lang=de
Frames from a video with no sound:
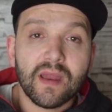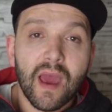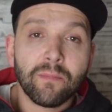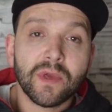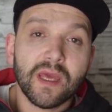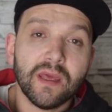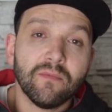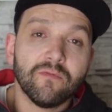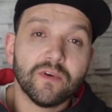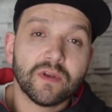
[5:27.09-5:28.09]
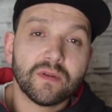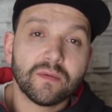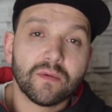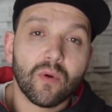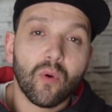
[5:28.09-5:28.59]
abgegeben wird
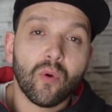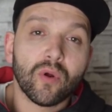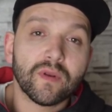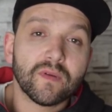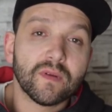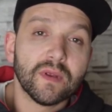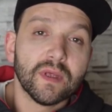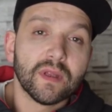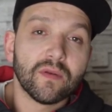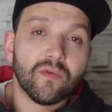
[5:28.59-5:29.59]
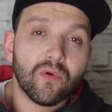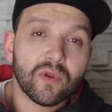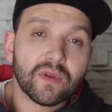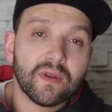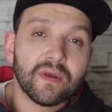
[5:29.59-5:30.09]
und
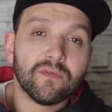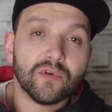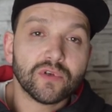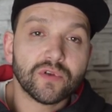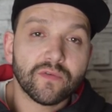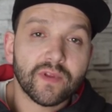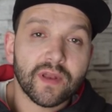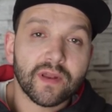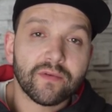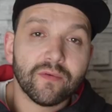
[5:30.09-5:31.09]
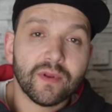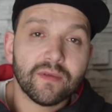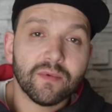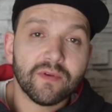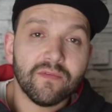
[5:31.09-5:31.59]
dort der Wirkstoff dann
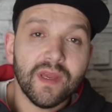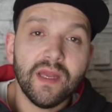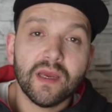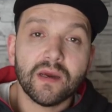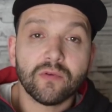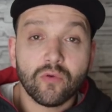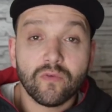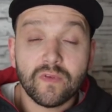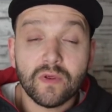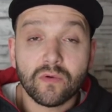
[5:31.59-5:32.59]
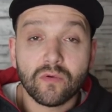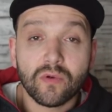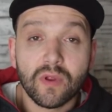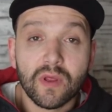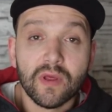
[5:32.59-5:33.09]
natürlich mit weniger
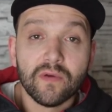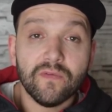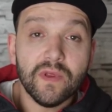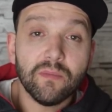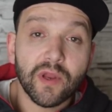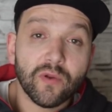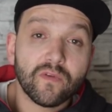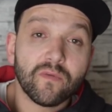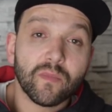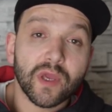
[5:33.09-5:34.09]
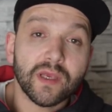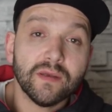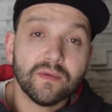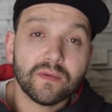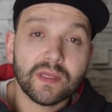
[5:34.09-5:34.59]
Dosierung viel mehr Nutzen bringt.